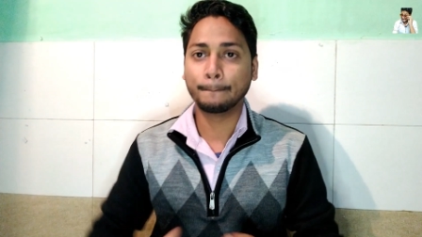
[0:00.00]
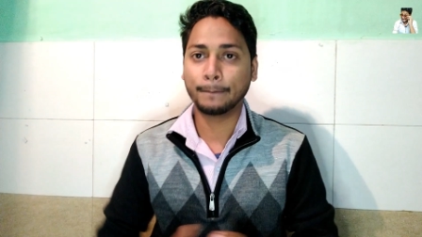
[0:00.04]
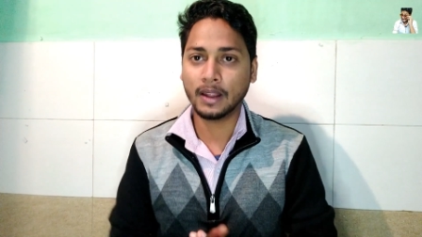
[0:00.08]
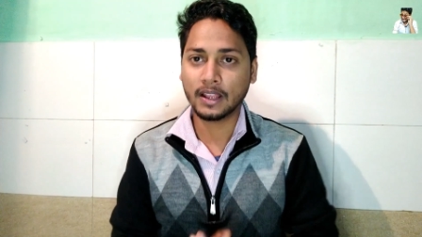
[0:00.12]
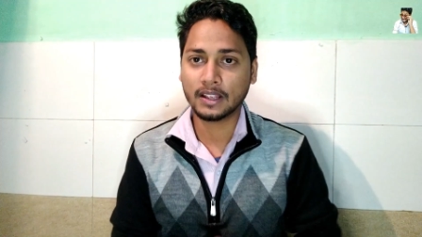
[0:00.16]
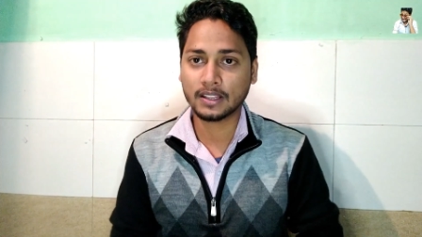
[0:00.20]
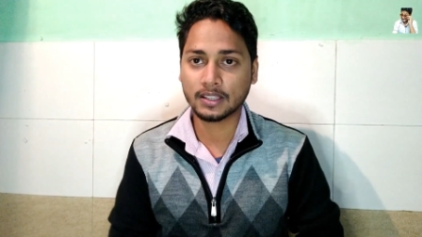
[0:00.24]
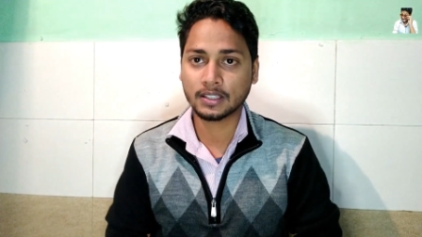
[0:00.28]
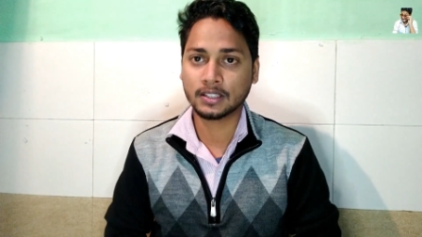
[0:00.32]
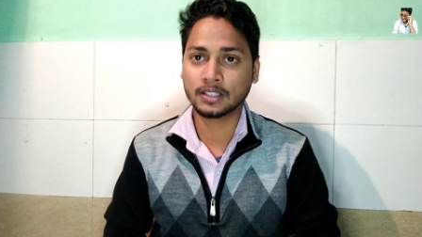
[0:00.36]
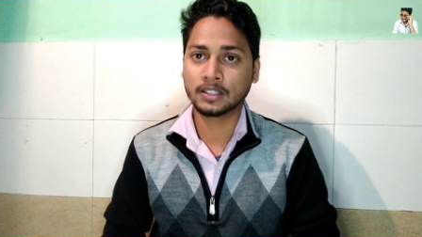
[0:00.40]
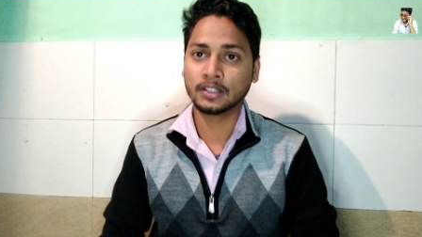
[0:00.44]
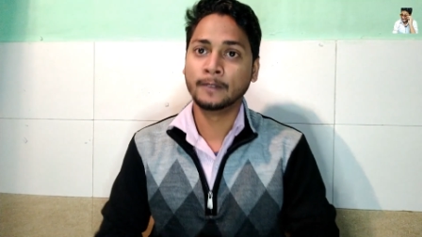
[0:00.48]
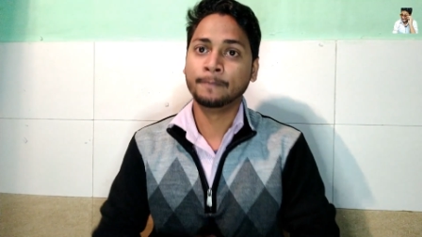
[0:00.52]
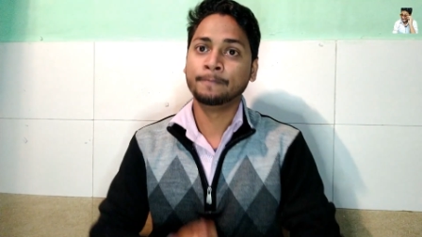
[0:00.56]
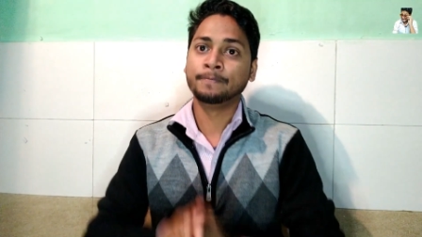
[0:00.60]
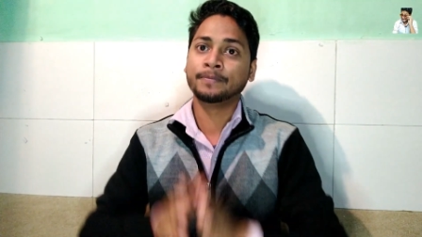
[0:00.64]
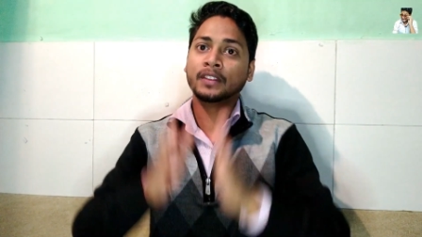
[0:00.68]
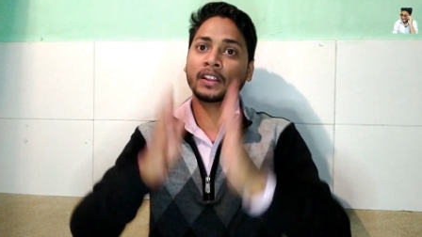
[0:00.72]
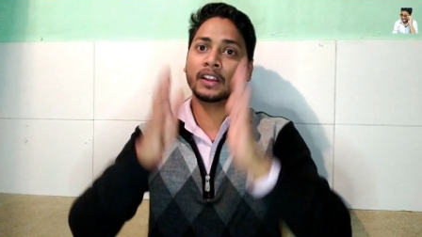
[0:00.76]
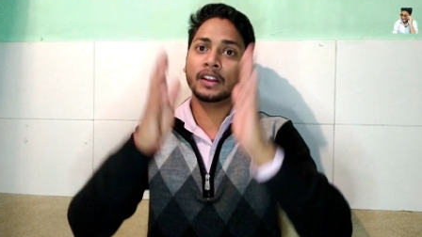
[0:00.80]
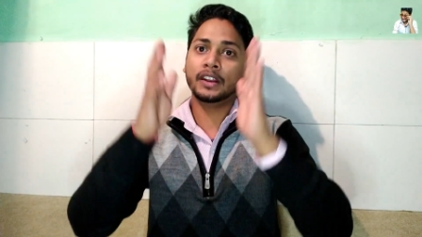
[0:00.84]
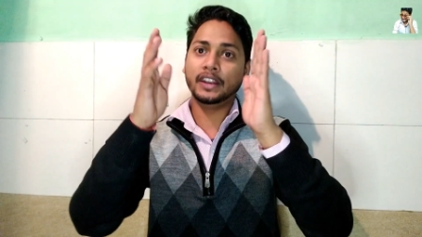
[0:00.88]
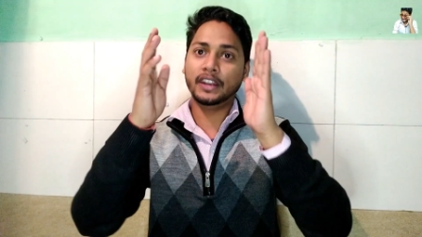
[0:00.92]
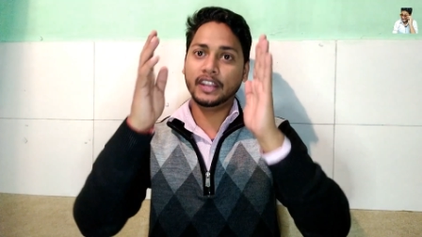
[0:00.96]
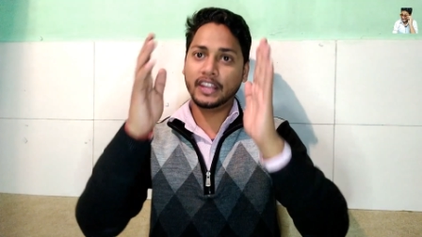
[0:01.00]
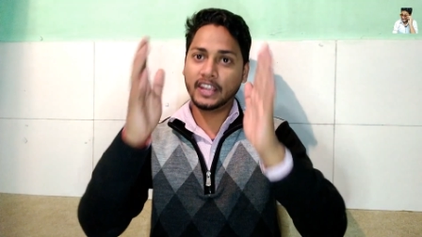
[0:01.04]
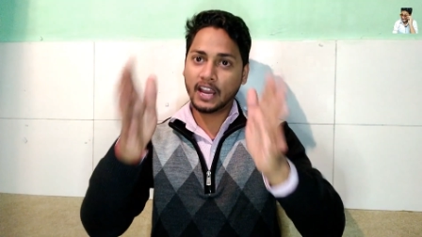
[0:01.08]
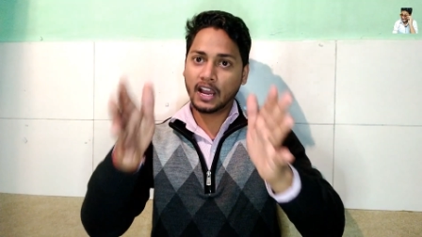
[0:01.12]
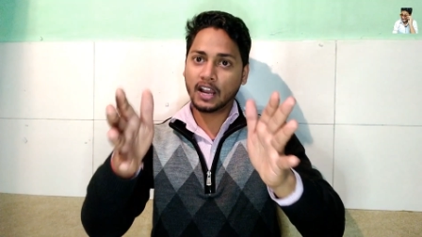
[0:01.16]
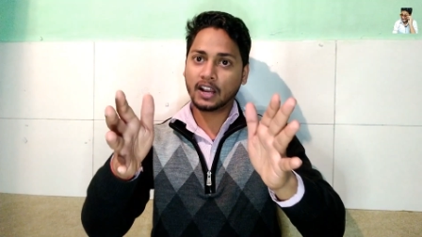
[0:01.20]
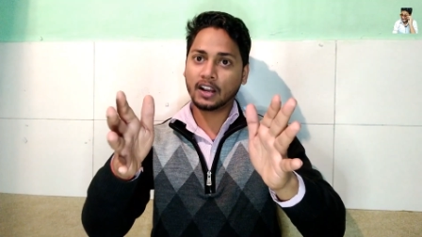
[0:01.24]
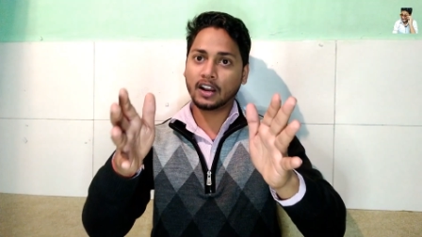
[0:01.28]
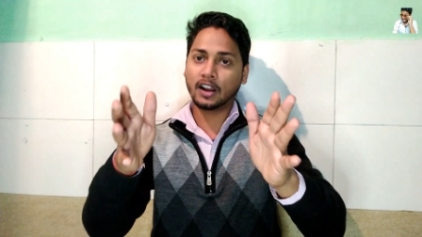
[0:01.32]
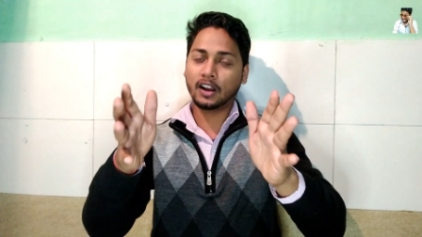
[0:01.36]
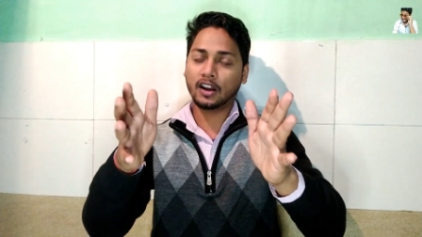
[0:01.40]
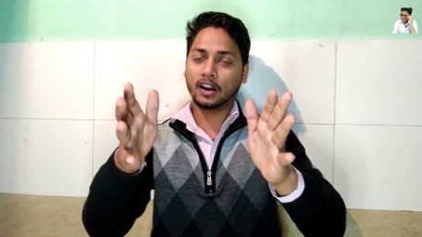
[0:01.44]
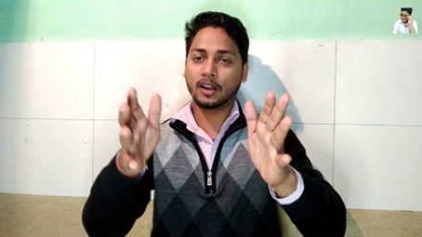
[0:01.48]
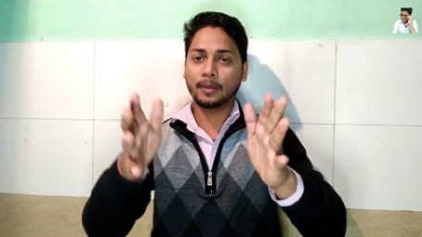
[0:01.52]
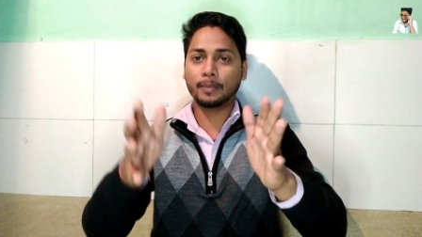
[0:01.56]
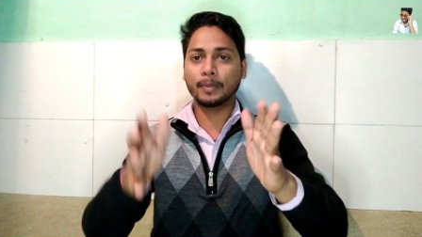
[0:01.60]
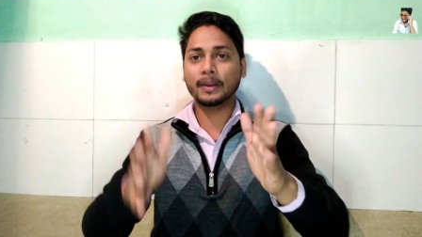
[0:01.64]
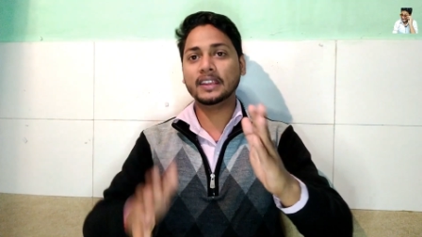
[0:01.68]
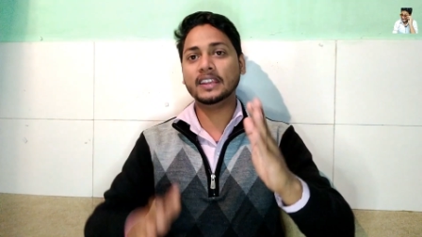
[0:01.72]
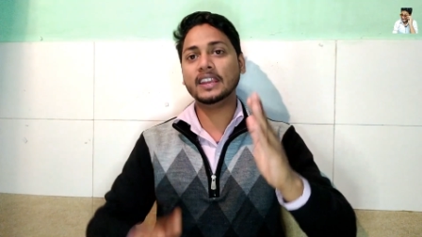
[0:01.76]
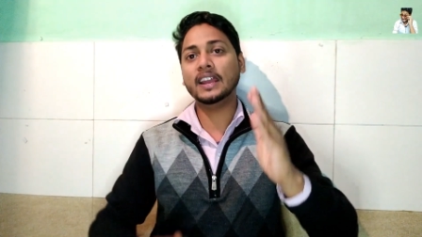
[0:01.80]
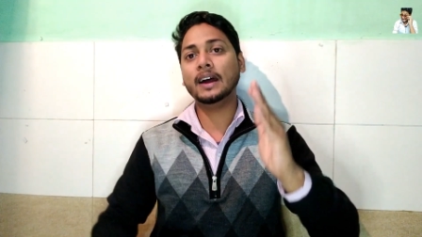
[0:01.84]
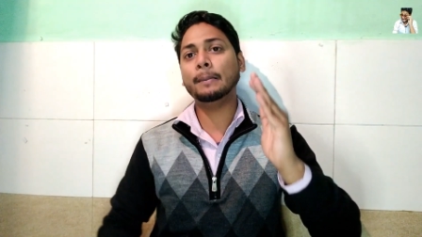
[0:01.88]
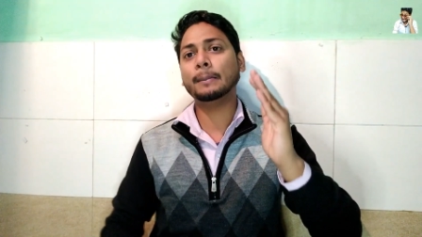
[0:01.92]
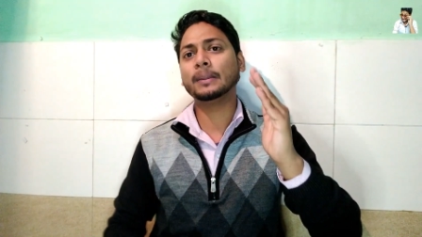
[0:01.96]
प्लस नेहा कक्कर
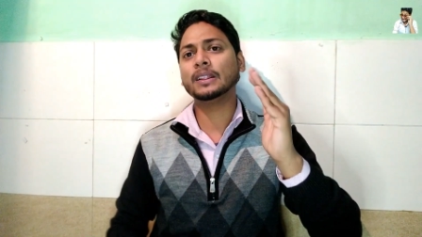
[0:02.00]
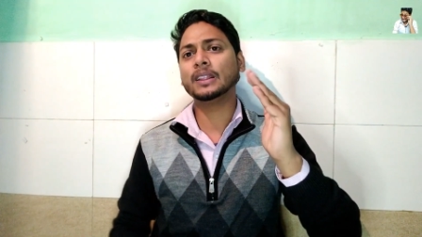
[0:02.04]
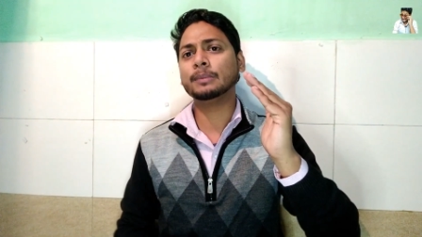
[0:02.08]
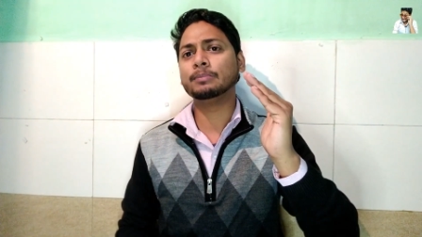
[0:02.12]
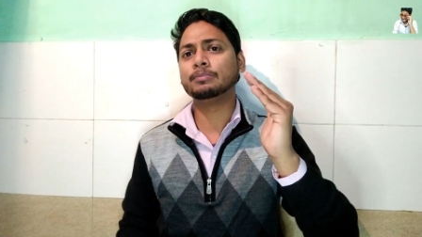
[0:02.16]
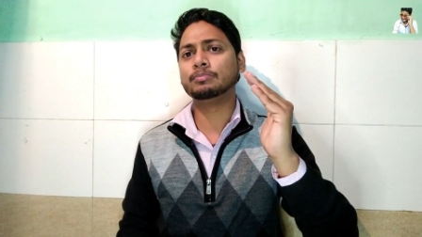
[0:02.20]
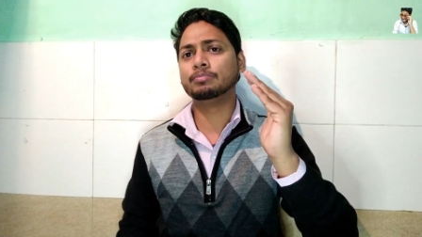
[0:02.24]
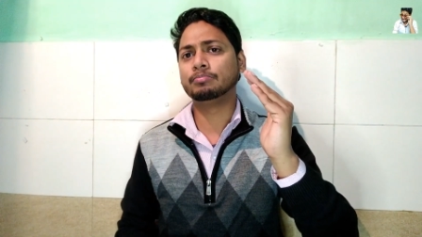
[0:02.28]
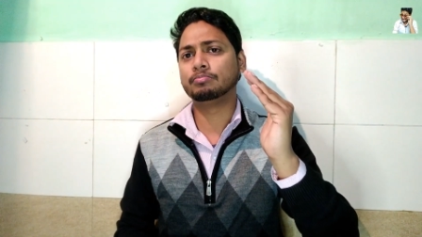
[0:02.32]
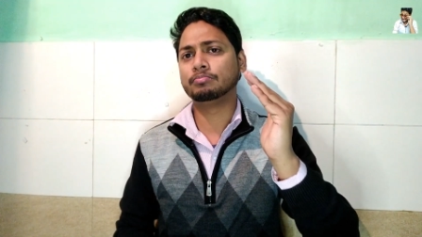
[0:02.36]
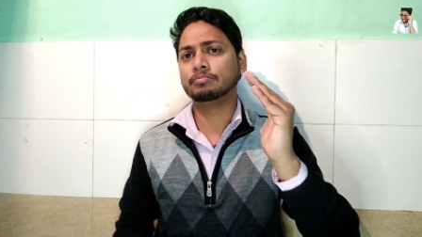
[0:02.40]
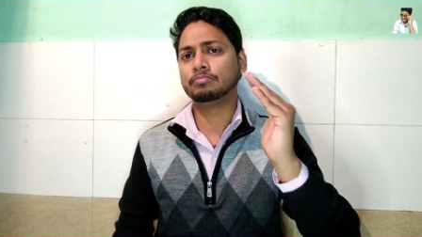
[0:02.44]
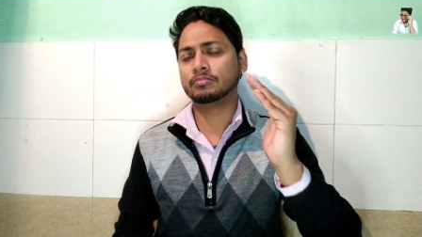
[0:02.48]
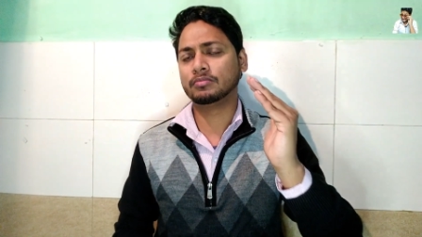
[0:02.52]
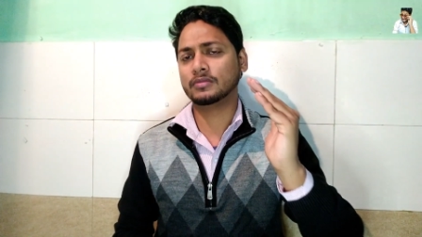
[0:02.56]
भैया मतलब